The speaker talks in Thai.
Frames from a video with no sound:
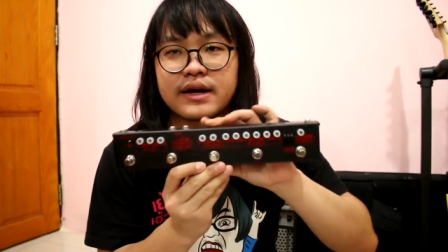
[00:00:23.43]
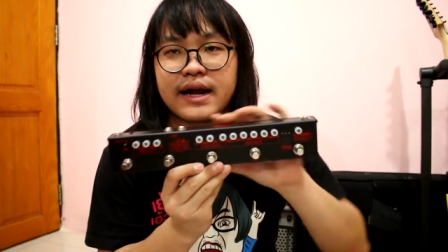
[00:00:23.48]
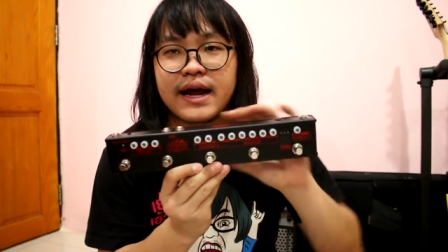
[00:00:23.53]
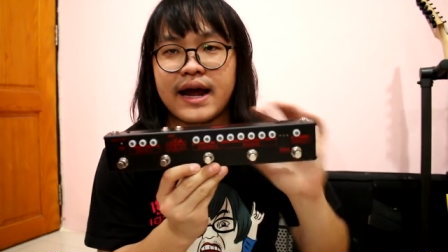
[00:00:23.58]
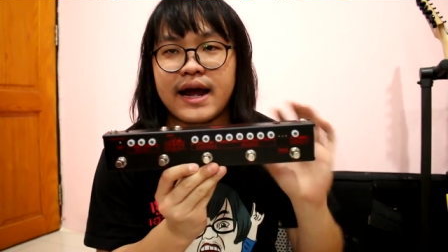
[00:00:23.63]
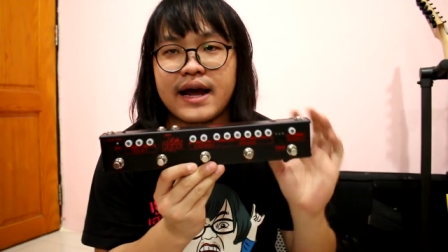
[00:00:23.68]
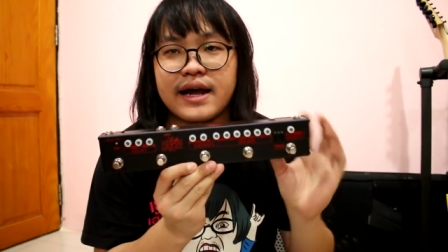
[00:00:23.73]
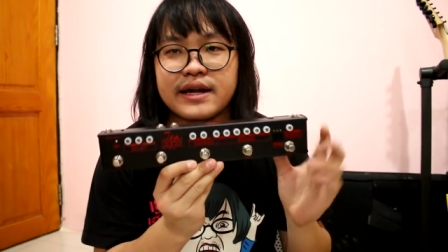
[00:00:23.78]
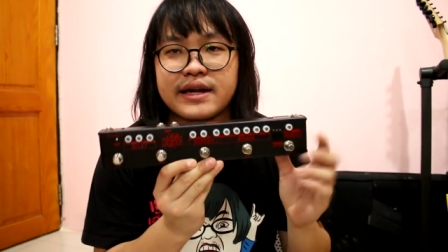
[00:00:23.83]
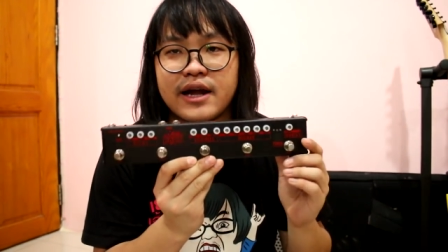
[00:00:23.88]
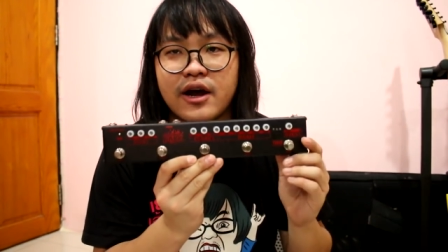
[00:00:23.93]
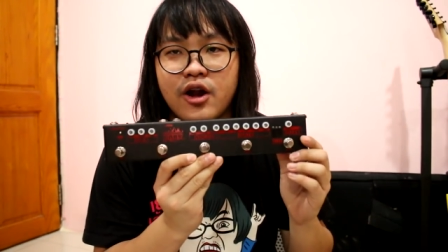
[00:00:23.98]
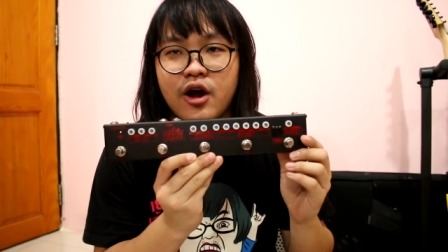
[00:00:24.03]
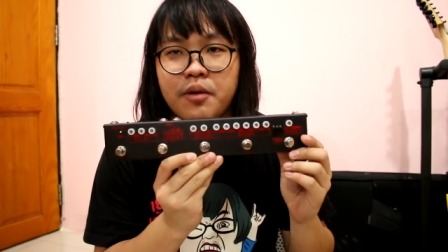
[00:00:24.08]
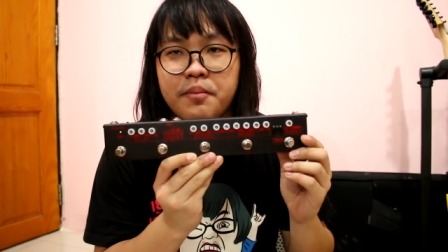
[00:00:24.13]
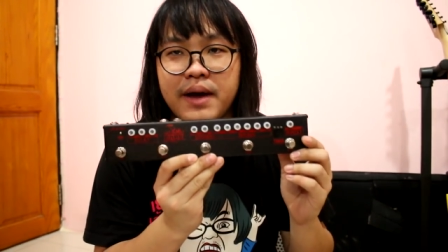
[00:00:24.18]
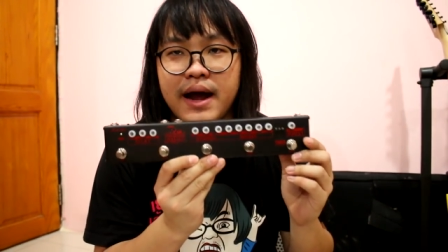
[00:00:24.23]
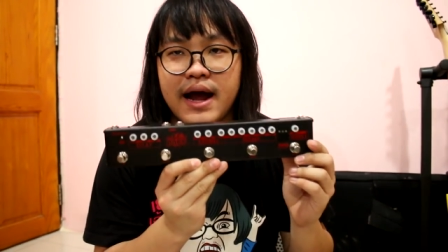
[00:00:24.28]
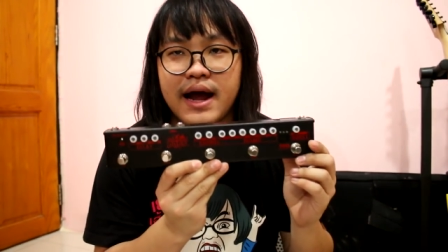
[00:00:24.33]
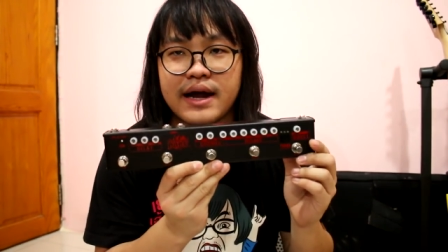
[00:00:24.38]
นะฮะเดี๋ยว
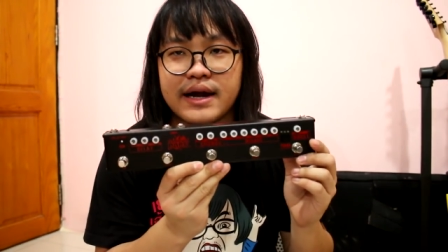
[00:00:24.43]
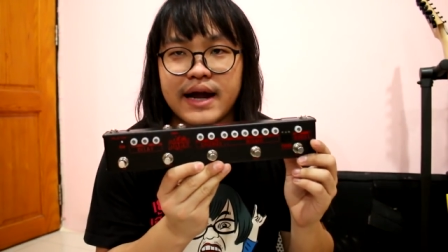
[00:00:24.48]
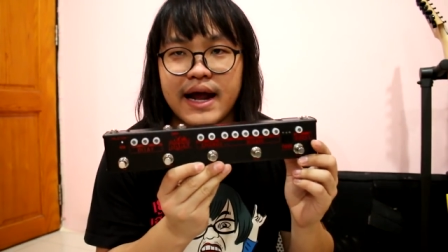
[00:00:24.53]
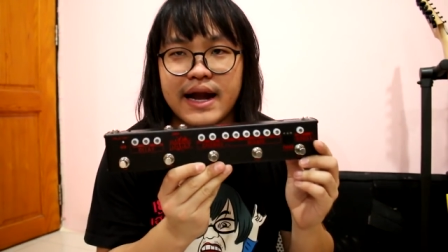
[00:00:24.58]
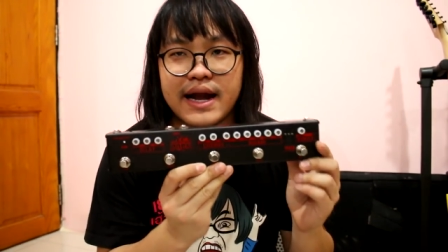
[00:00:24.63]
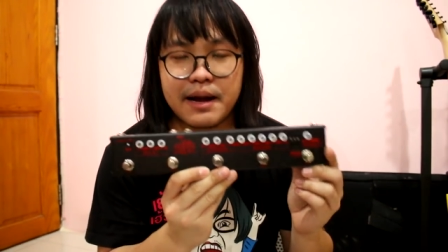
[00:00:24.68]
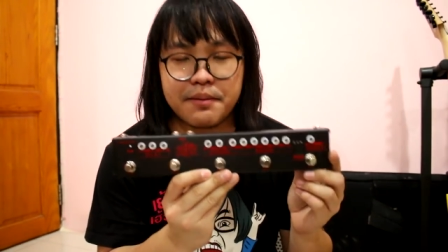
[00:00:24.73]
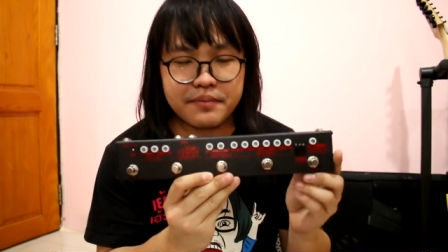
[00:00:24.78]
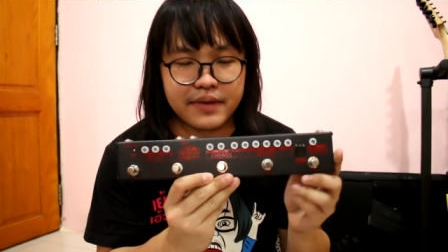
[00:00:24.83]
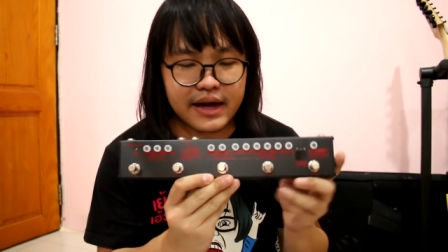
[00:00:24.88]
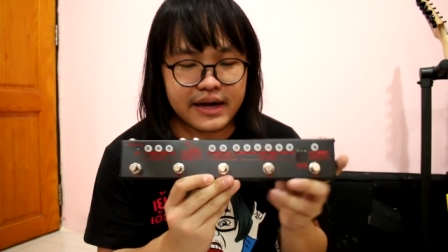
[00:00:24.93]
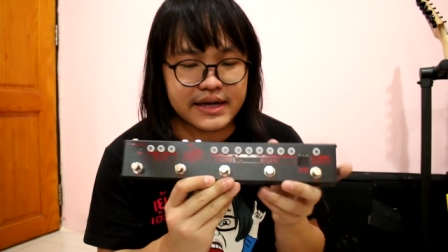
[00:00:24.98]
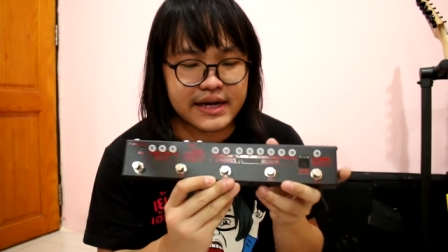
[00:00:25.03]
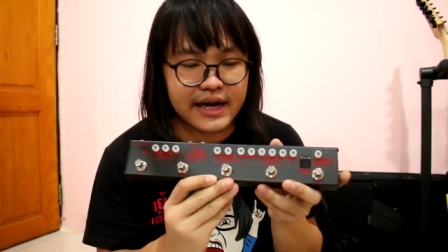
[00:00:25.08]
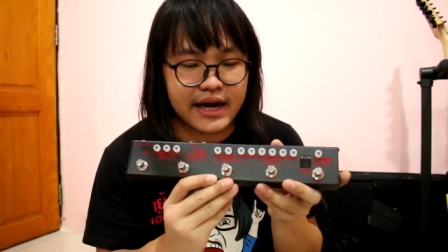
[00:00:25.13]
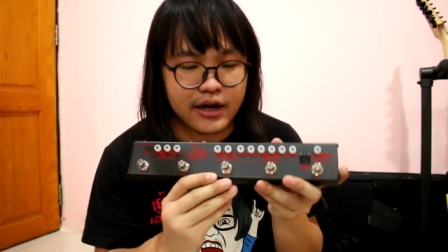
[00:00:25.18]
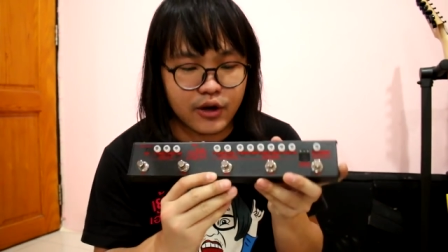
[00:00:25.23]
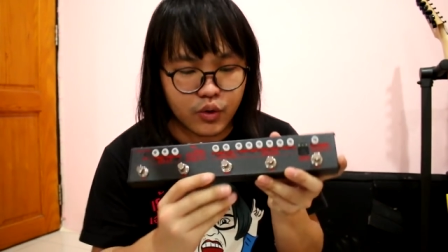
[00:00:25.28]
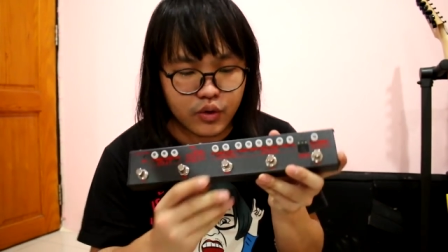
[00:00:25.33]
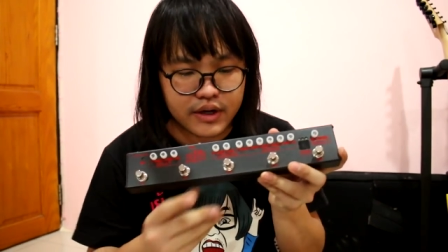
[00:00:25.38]
เรามาแนะนำกันที
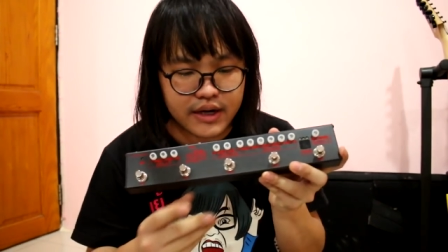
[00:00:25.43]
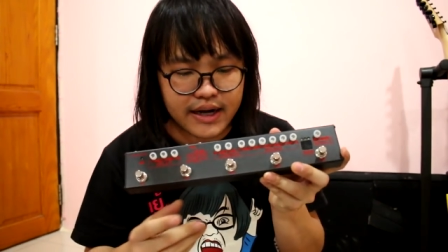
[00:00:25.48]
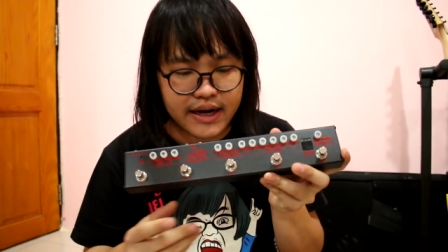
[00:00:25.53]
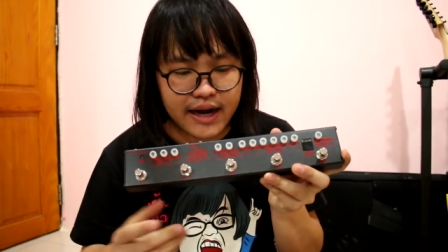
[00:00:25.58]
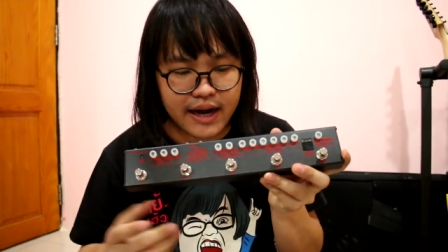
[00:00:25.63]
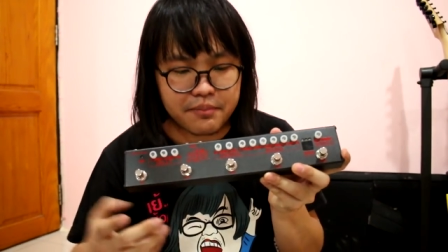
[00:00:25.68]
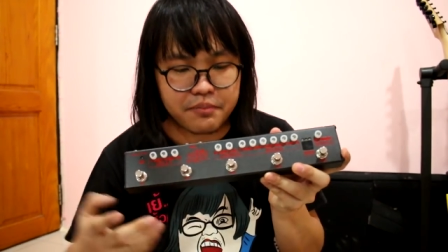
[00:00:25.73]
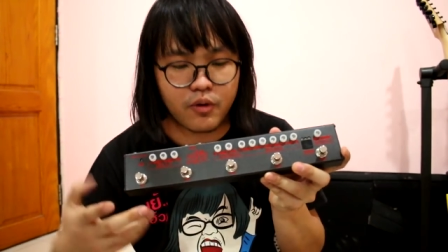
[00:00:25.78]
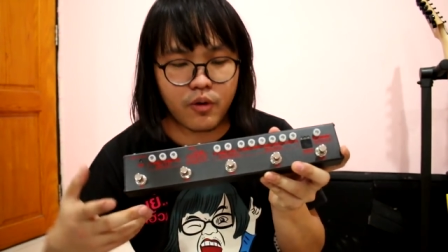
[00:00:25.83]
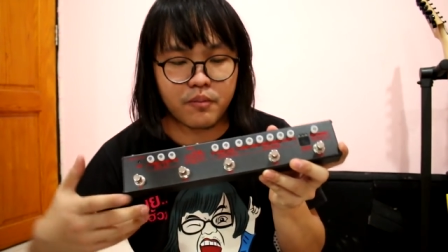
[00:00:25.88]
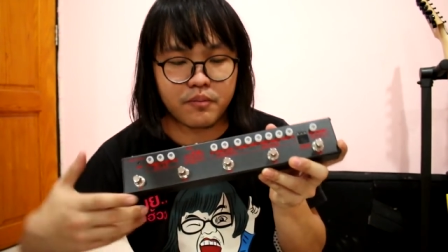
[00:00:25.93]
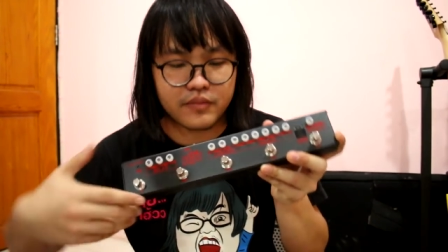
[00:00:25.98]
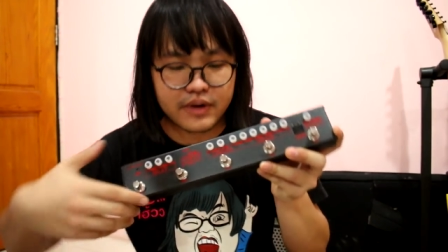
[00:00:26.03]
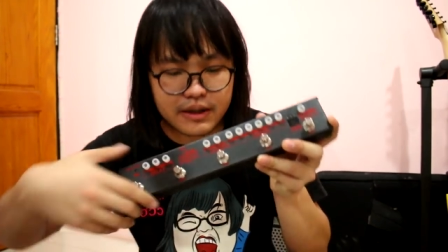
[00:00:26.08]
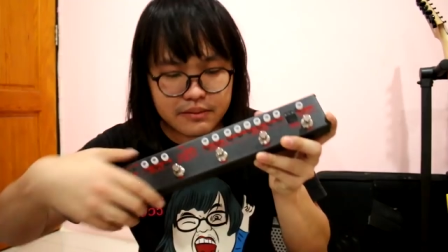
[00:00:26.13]
ละรุ่นนะครับผม